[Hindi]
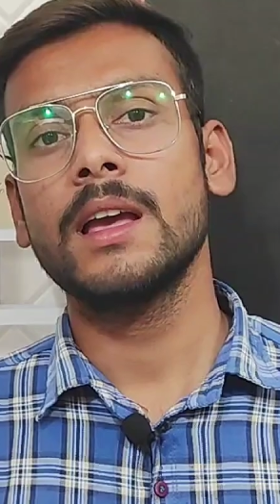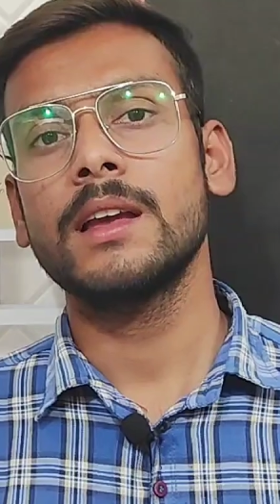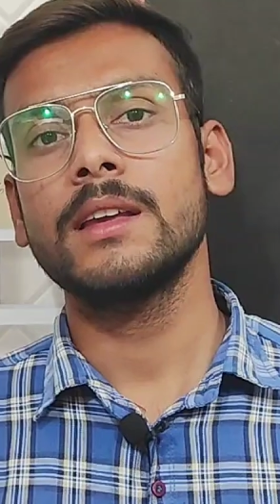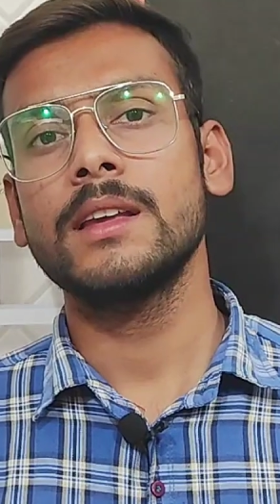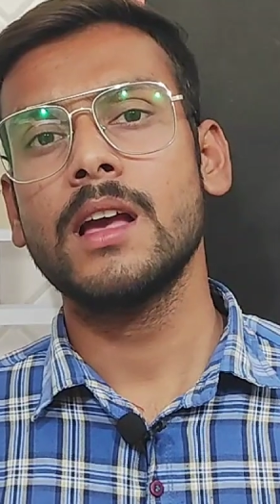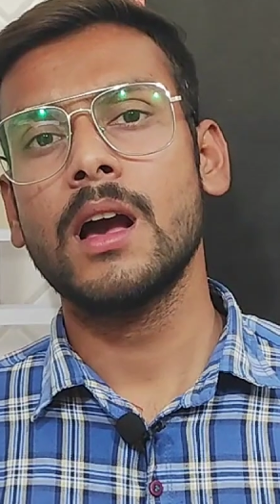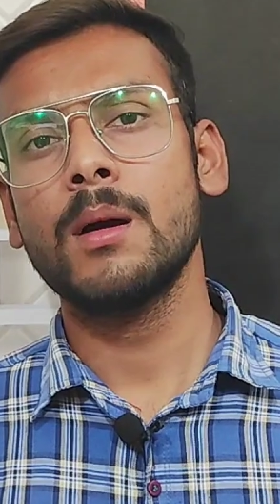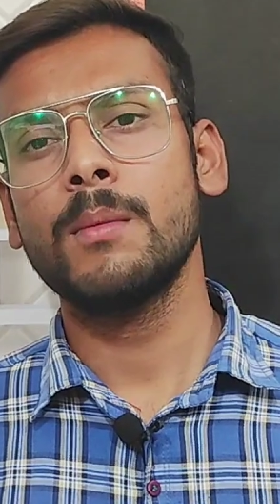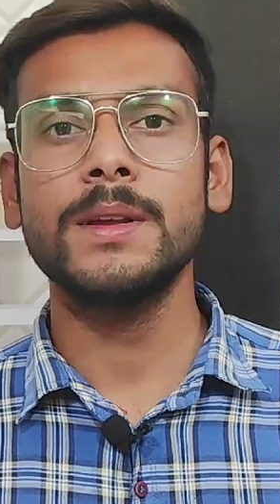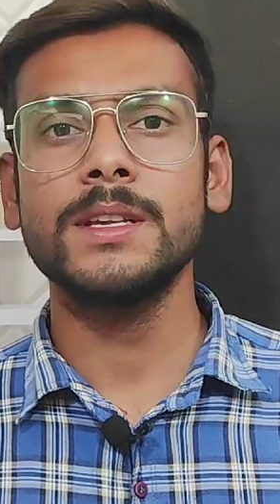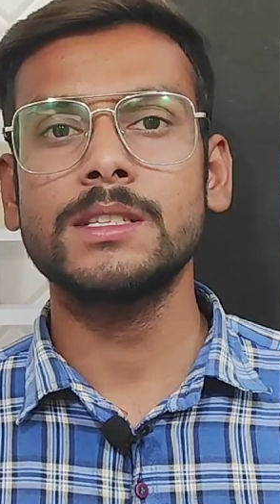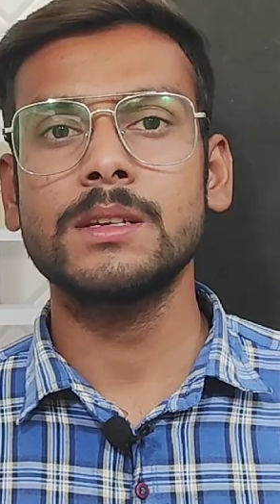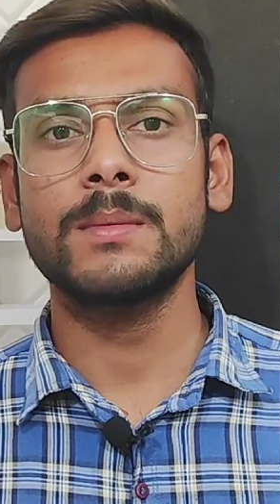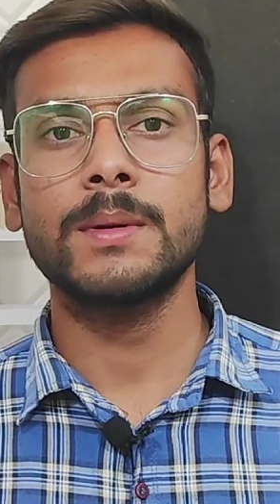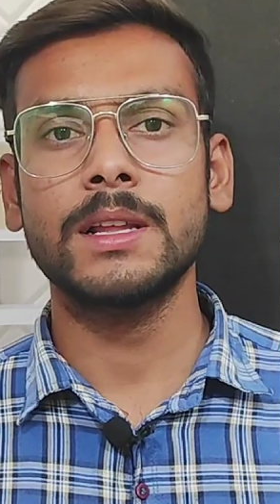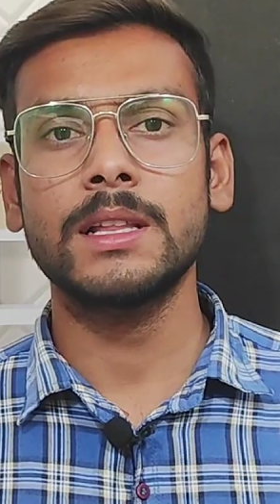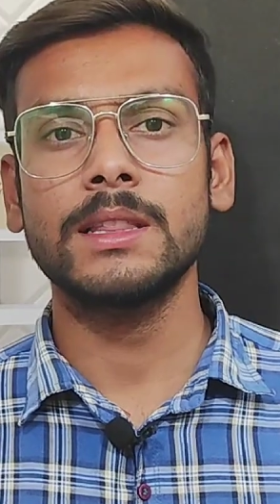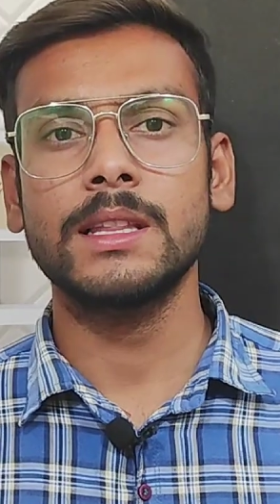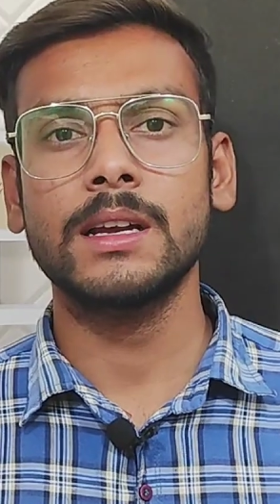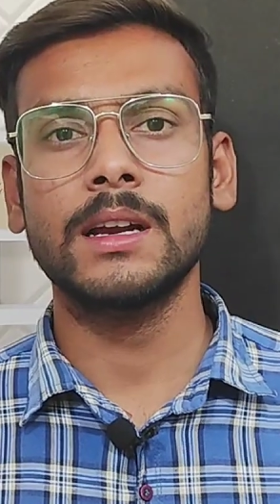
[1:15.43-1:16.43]
है कि यहाँ बीस
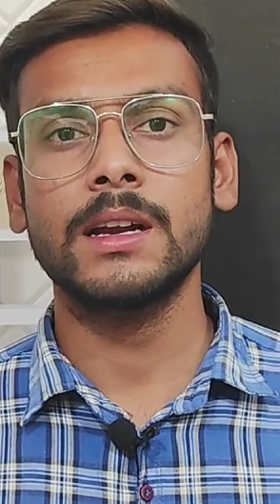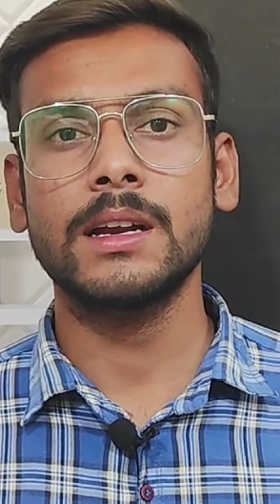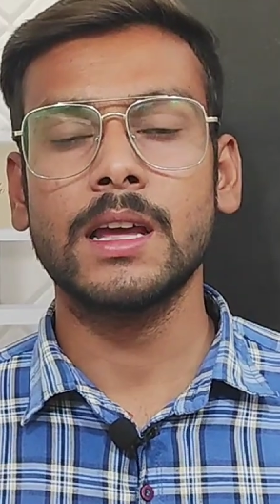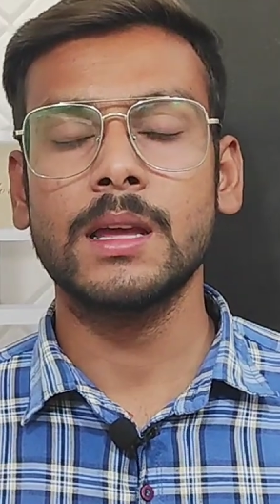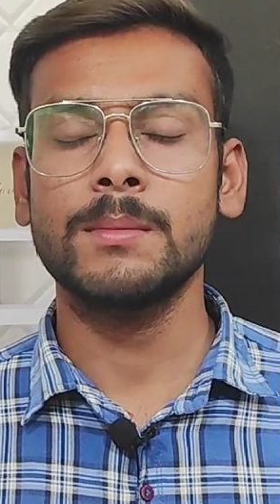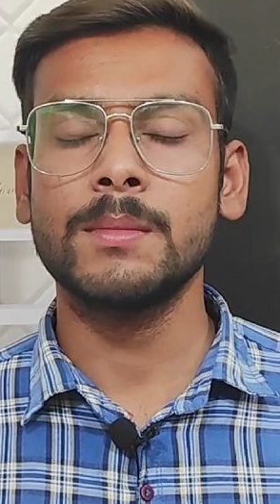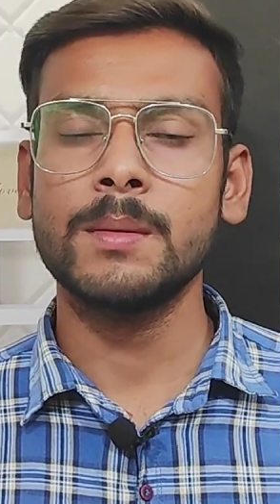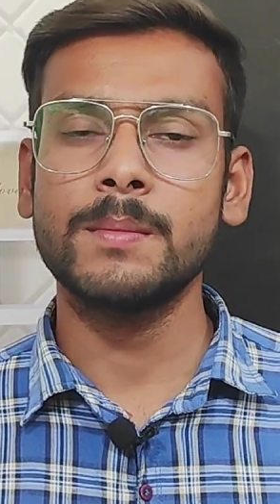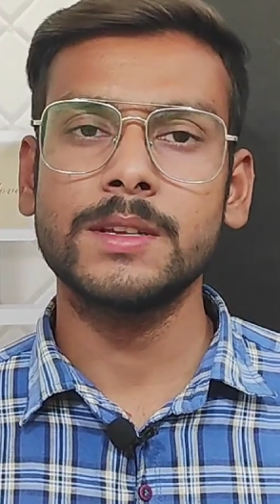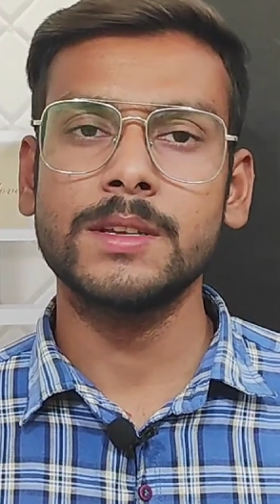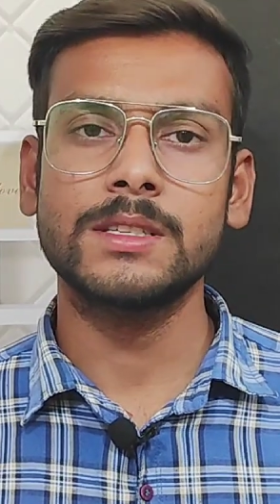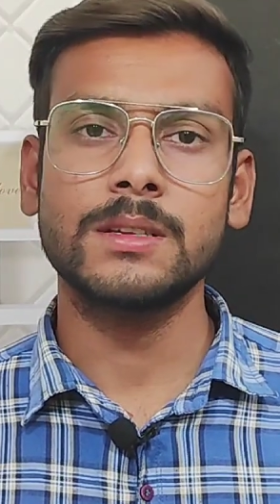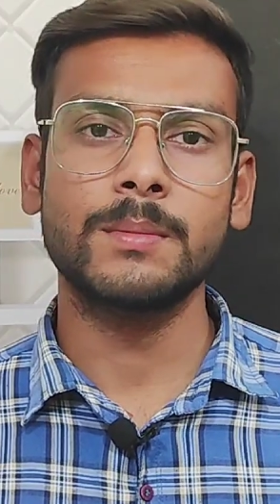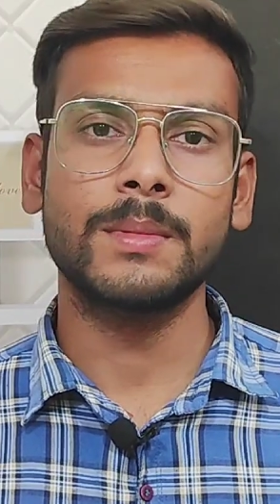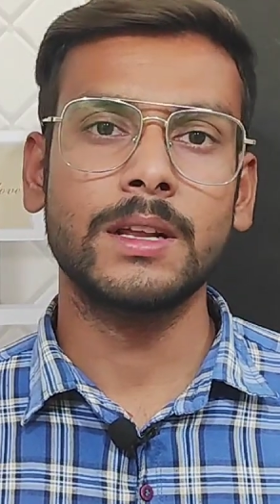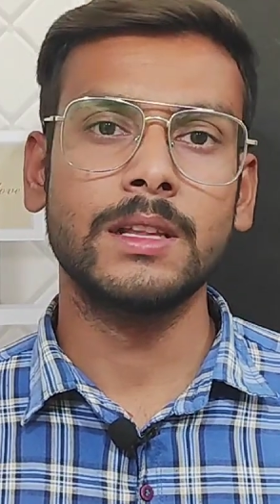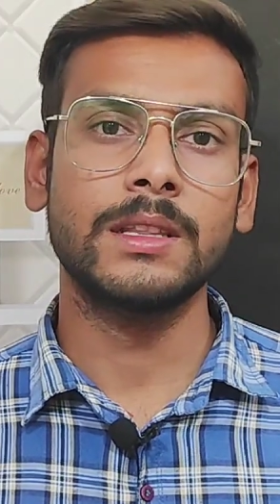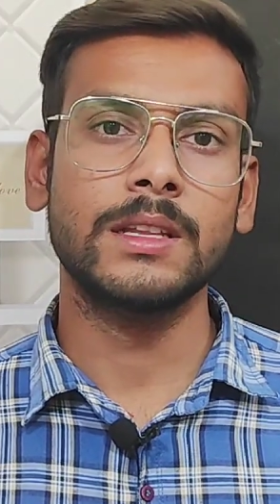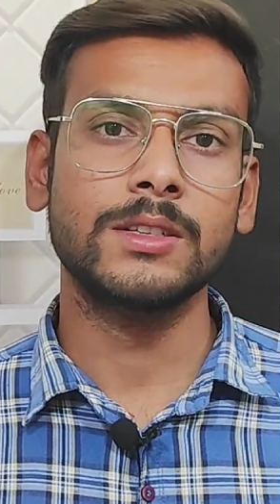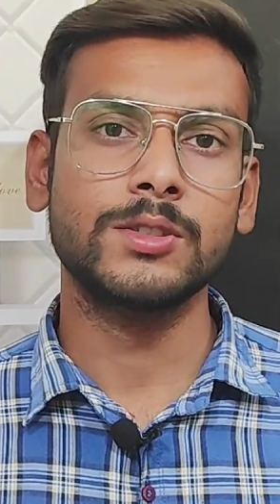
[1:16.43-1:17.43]
अप्रैल तक का टाइम है बीस
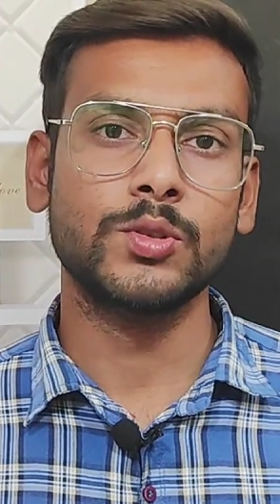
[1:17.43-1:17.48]
अप्रैल तक